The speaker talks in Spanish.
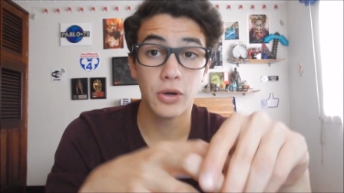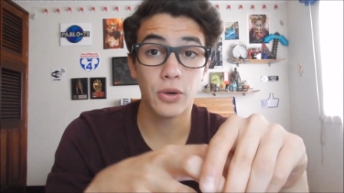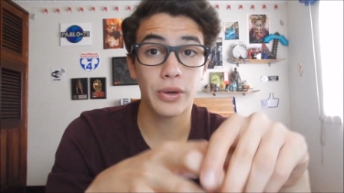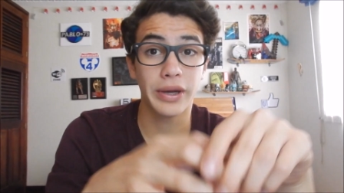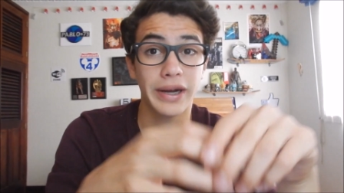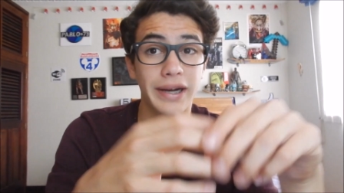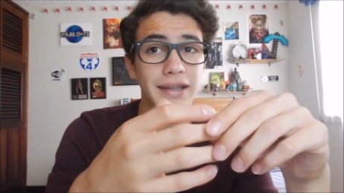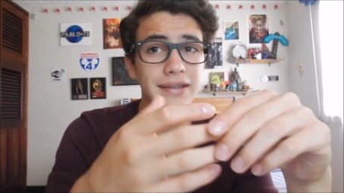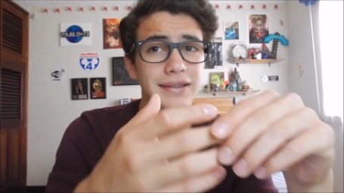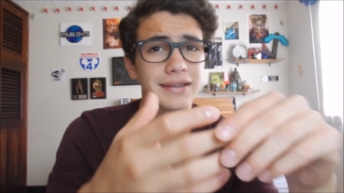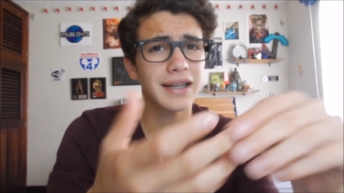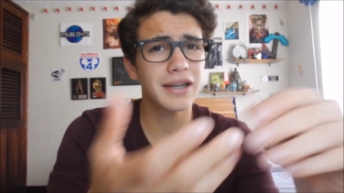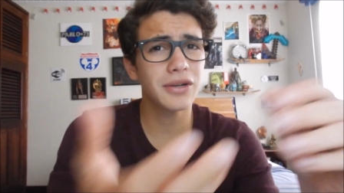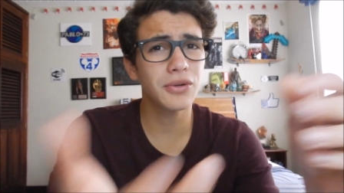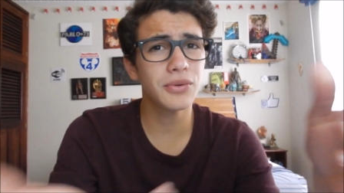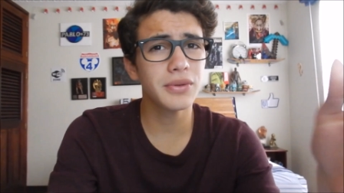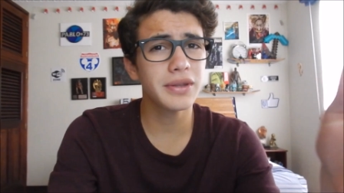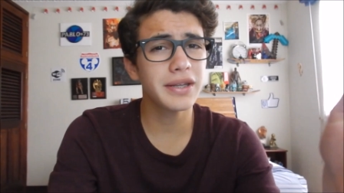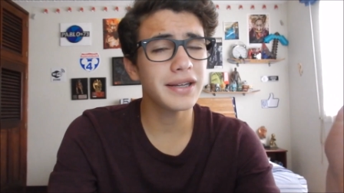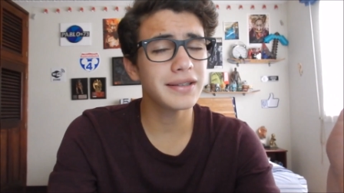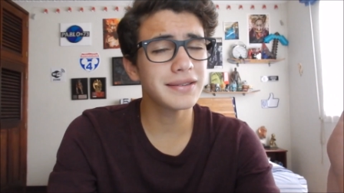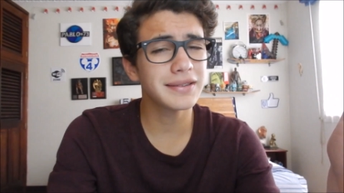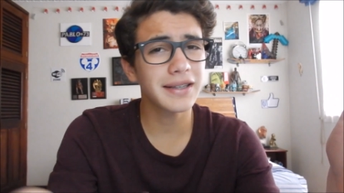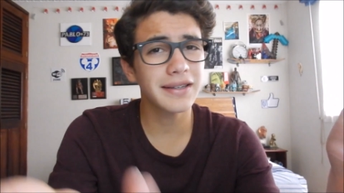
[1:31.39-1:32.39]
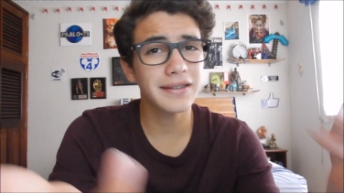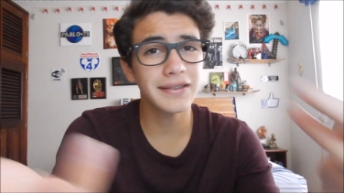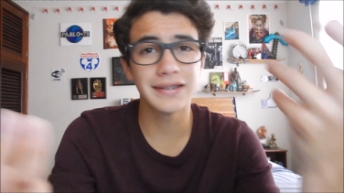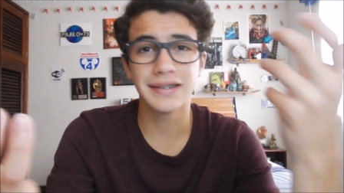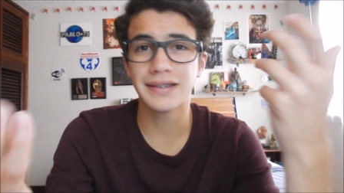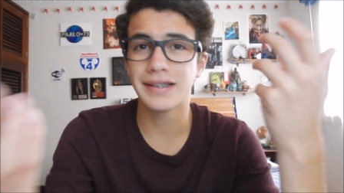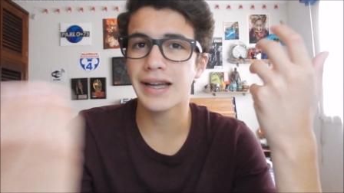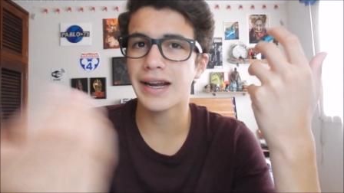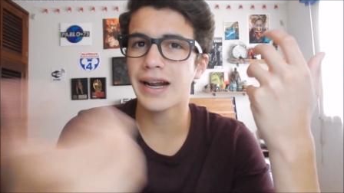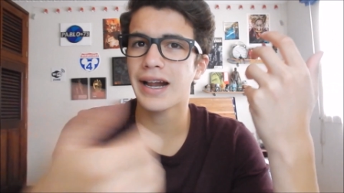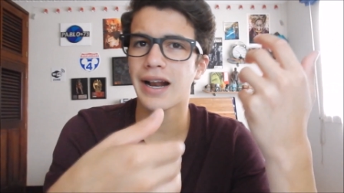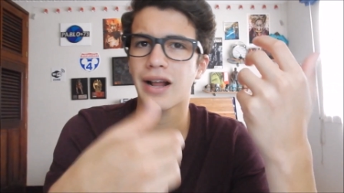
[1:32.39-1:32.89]
¿Lograste algún día
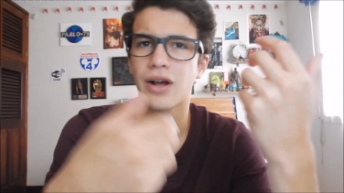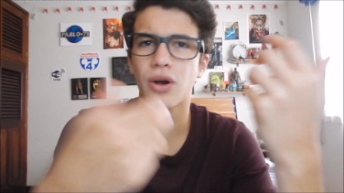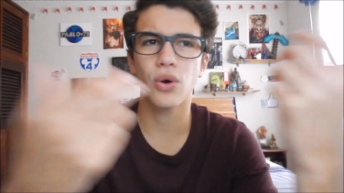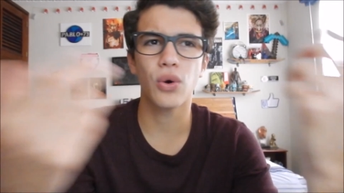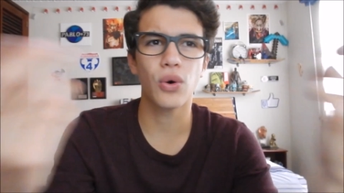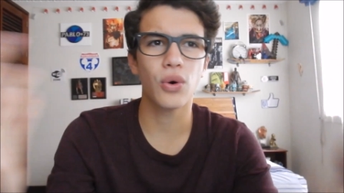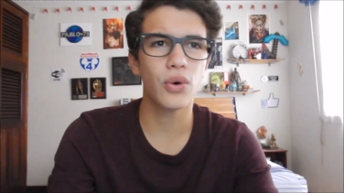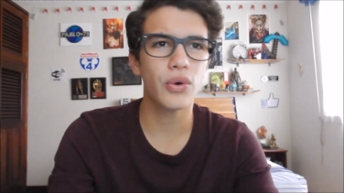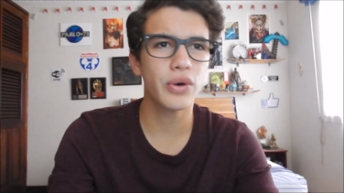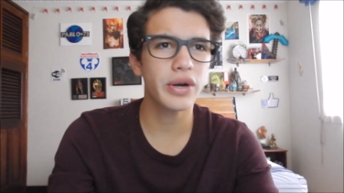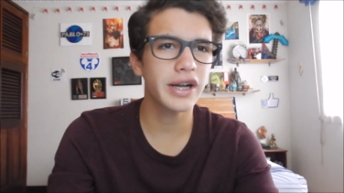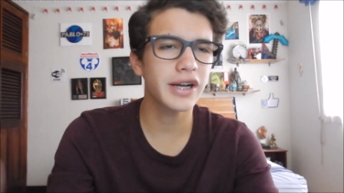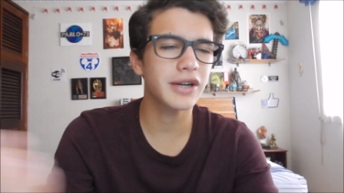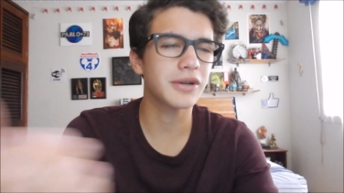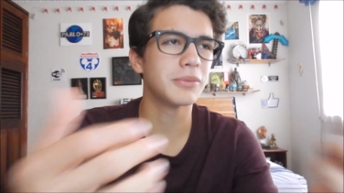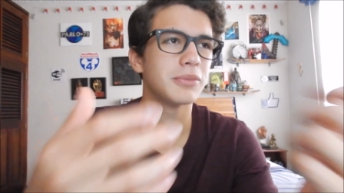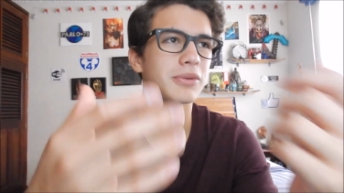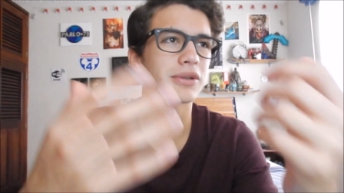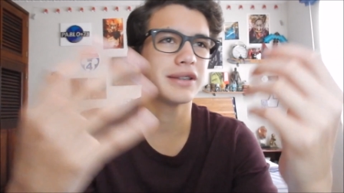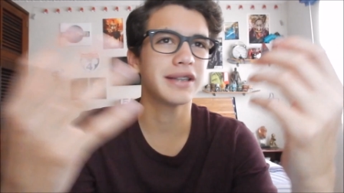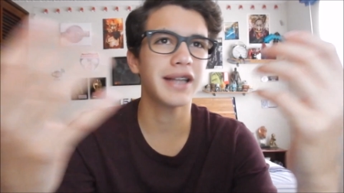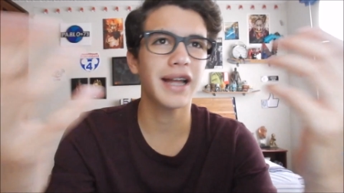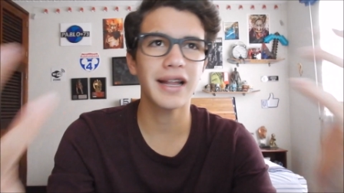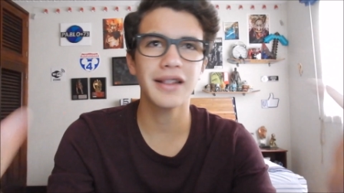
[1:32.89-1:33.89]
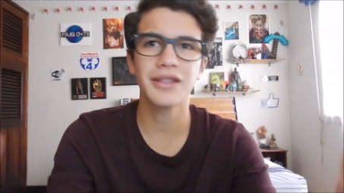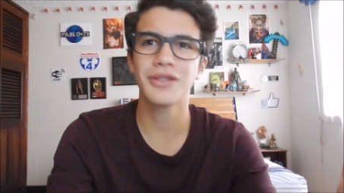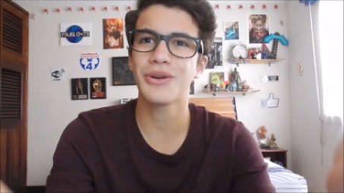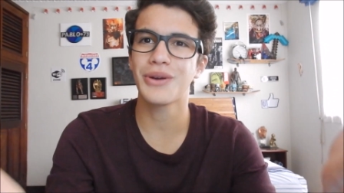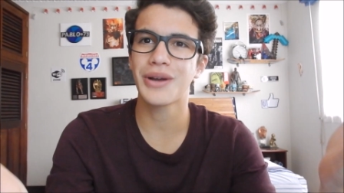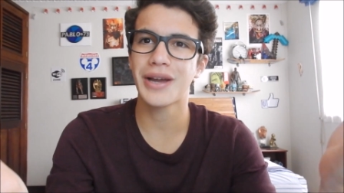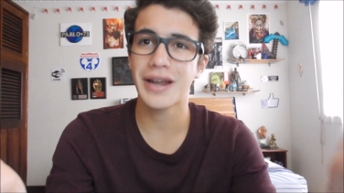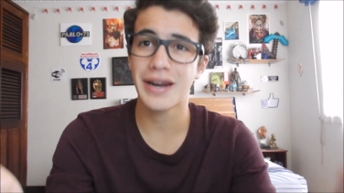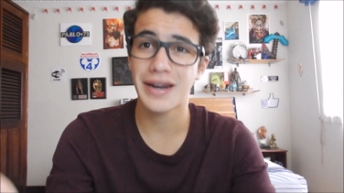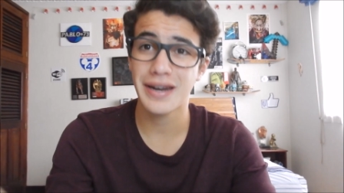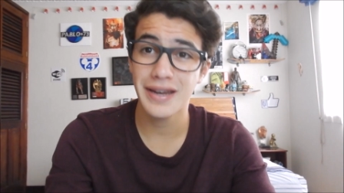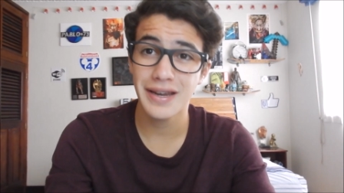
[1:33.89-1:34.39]
entrevistar a Arjona como
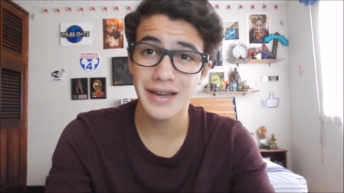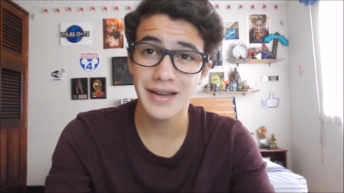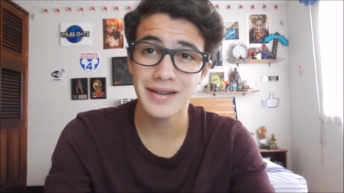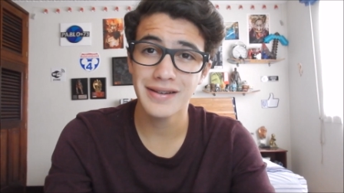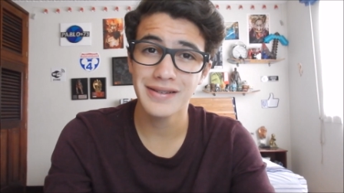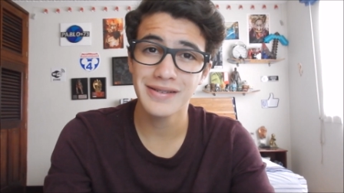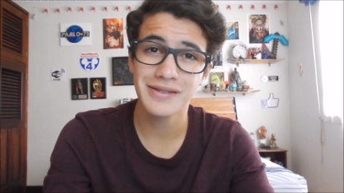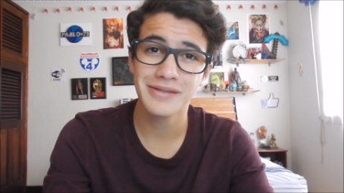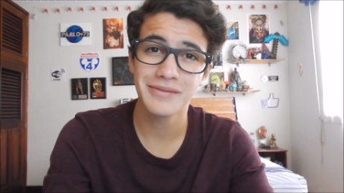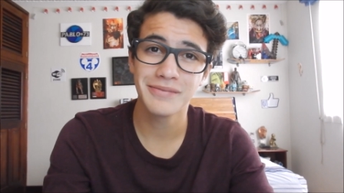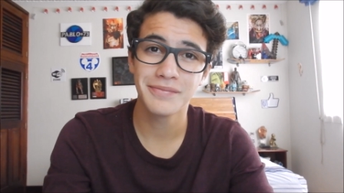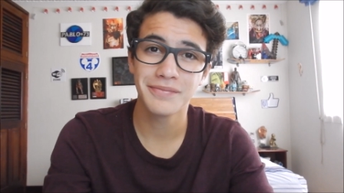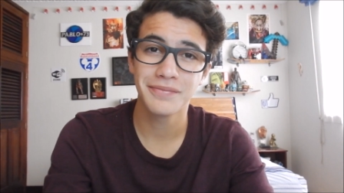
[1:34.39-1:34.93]
tanto quería?